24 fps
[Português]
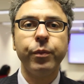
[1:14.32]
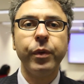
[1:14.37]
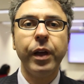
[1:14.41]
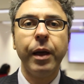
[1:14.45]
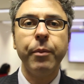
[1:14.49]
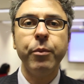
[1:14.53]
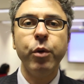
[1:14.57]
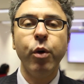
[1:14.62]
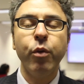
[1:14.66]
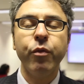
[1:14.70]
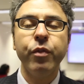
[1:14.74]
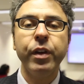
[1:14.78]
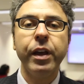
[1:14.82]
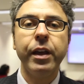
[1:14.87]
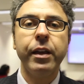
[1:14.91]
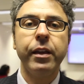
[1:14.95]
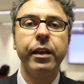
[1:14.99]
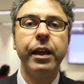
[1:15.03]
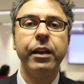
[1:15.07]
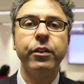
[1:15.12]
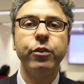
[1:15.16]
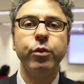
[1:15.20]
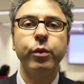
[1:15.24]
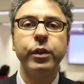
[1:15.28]
a meu
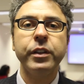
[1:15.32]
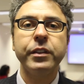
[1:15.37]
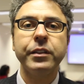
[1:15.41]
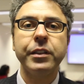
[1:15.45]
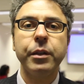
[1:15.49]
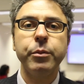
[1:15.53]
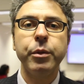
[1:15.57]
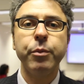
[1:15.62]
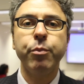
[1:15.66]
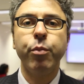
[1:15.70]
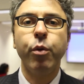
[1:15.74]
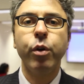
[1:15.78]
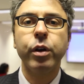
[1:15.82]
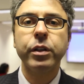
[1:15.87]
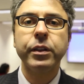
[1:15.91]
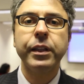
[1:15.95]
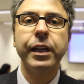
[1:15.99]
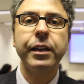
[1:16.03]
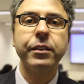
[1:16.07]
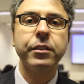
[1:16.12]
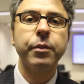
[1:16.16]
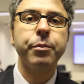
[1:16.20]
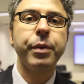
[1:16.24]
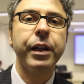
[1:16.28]
ver, é de uma extrema
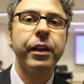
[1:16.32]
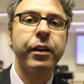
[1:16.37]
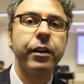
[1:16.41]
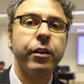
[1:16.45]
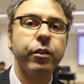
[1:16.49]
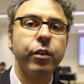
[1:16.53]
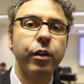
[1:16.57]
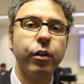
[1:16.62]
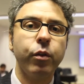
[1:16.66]
importância para